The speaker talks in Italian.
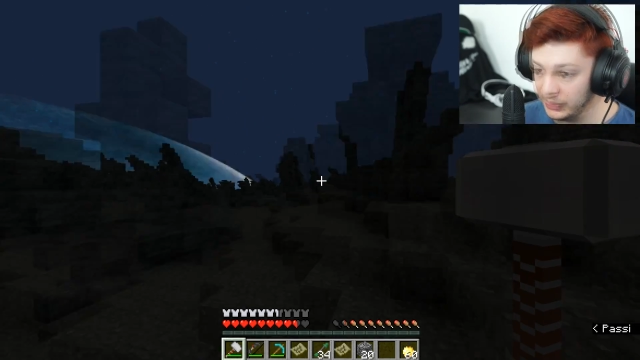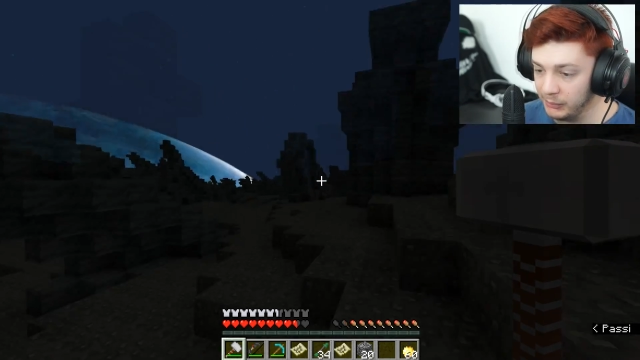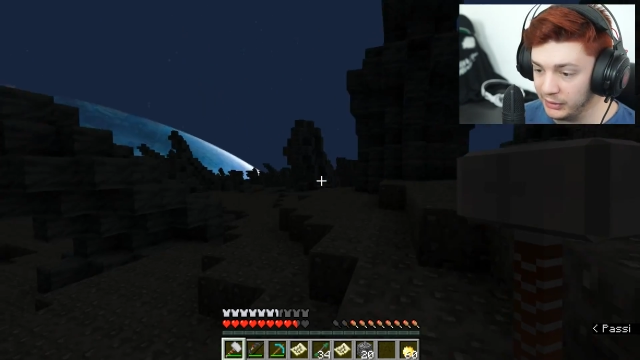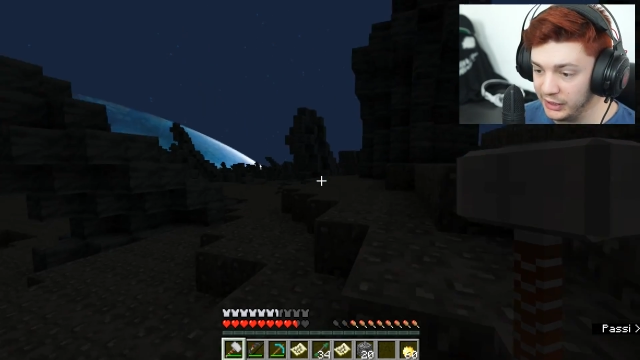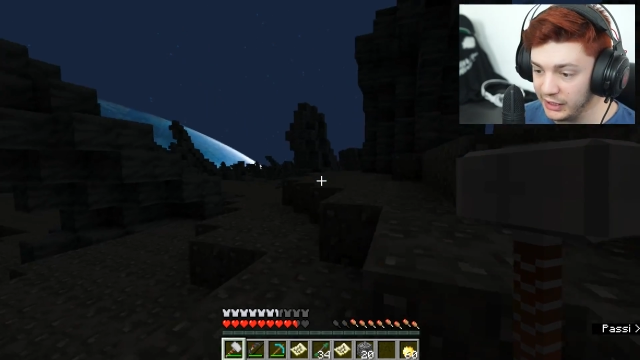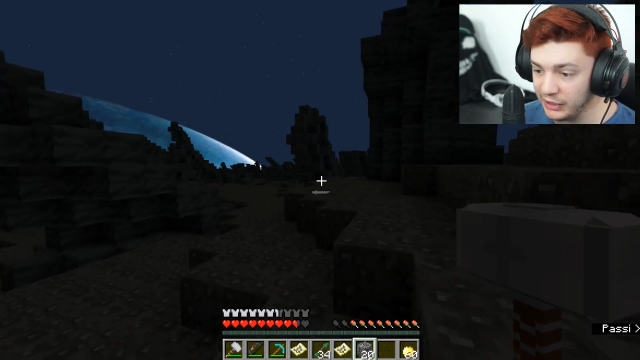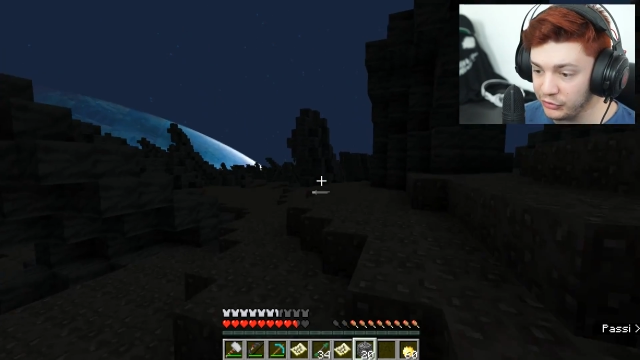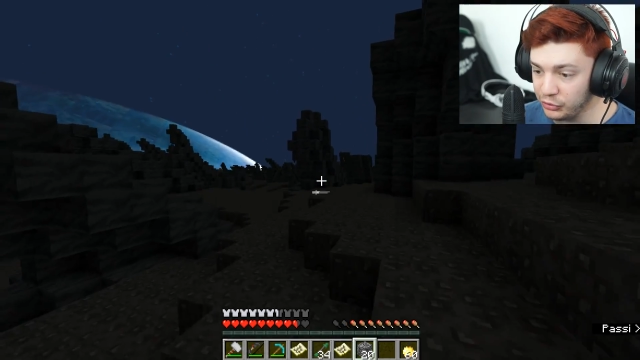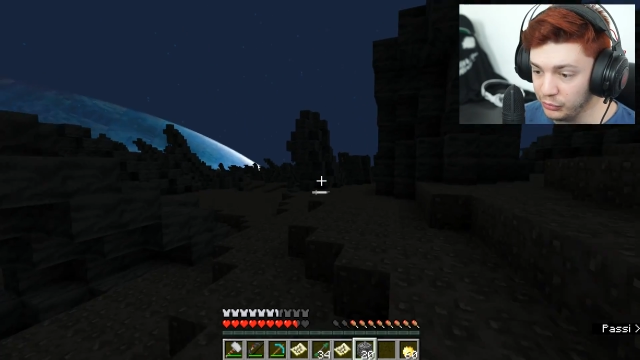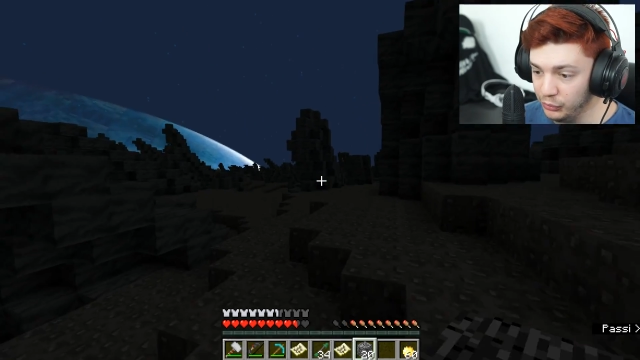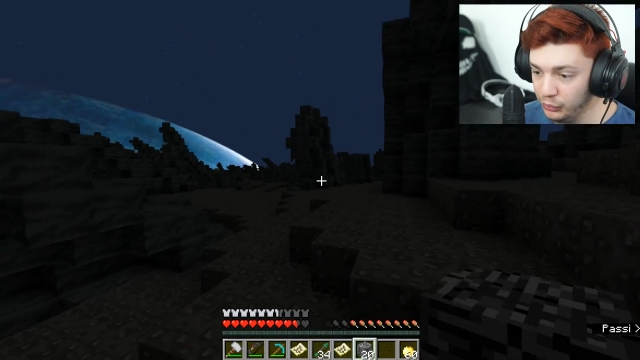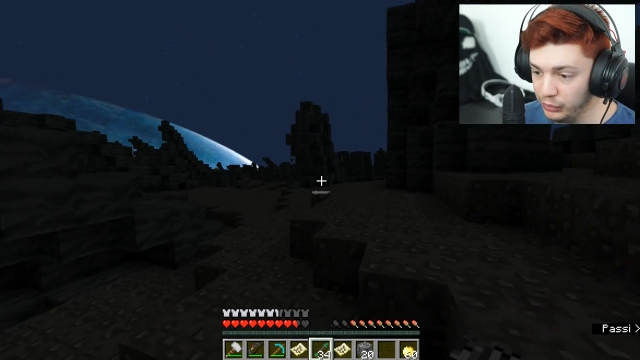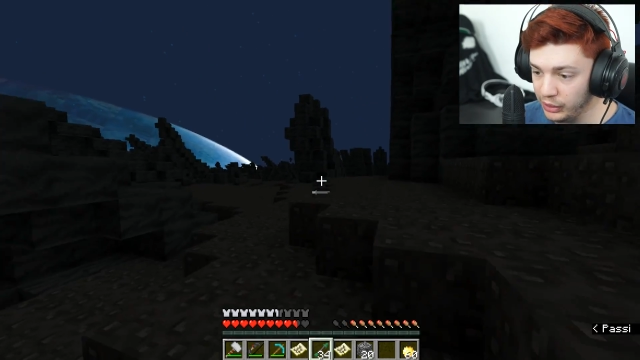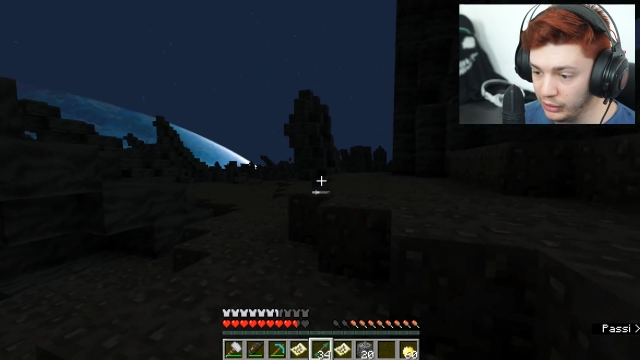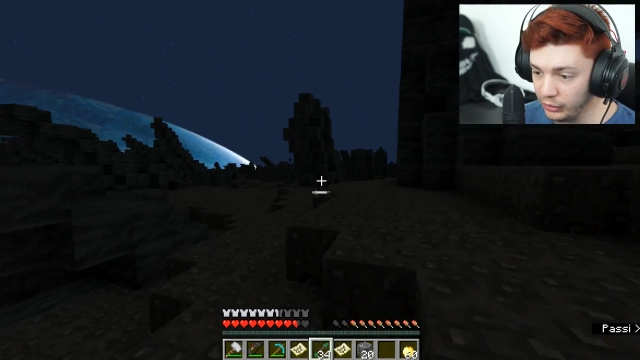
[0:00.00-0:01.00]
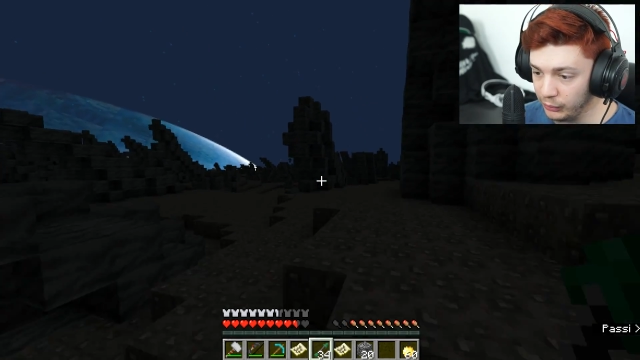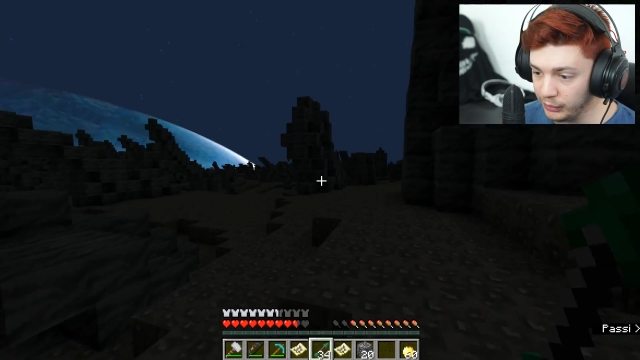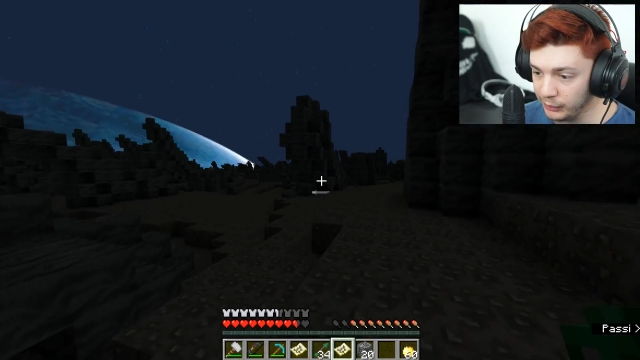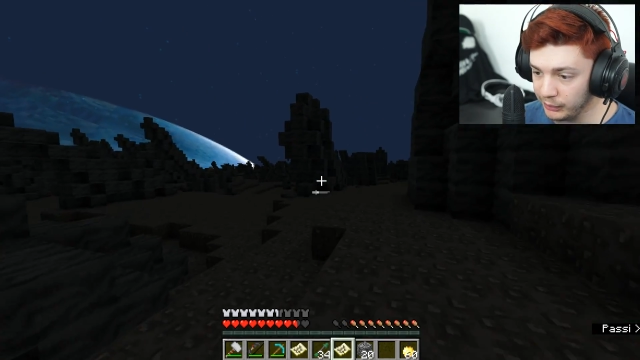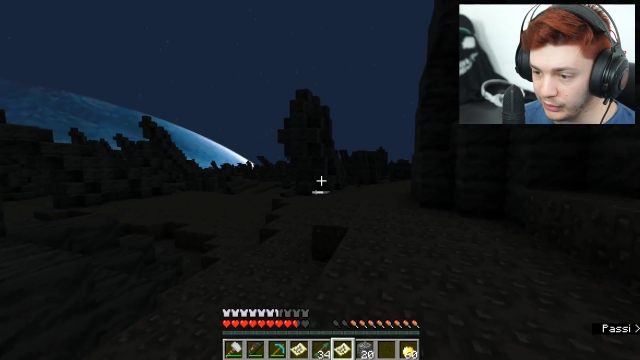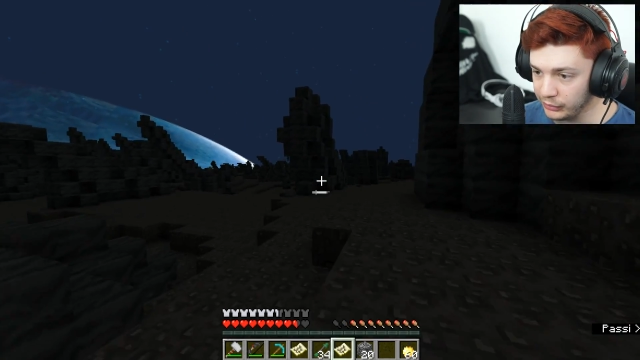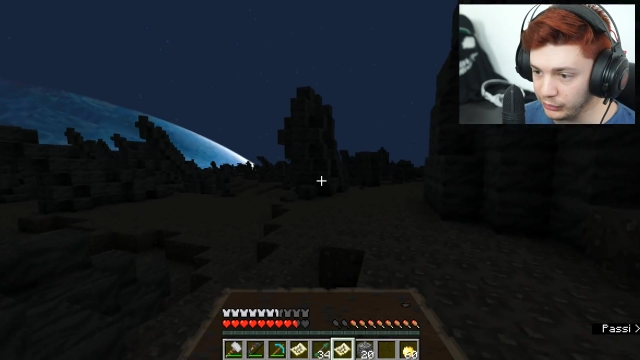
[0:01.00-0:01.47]
Ma nel caso comunque ho
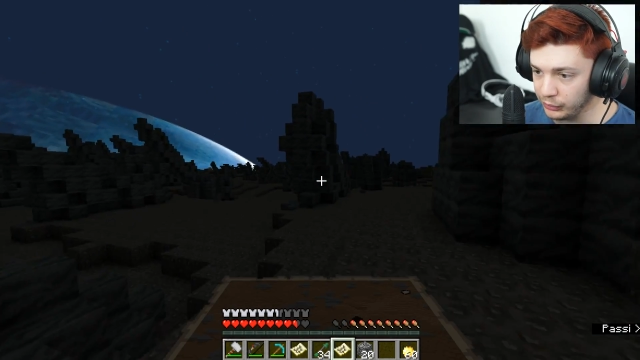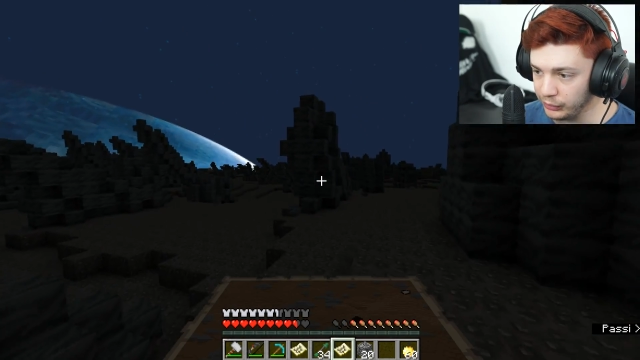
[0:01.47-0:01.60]
preparato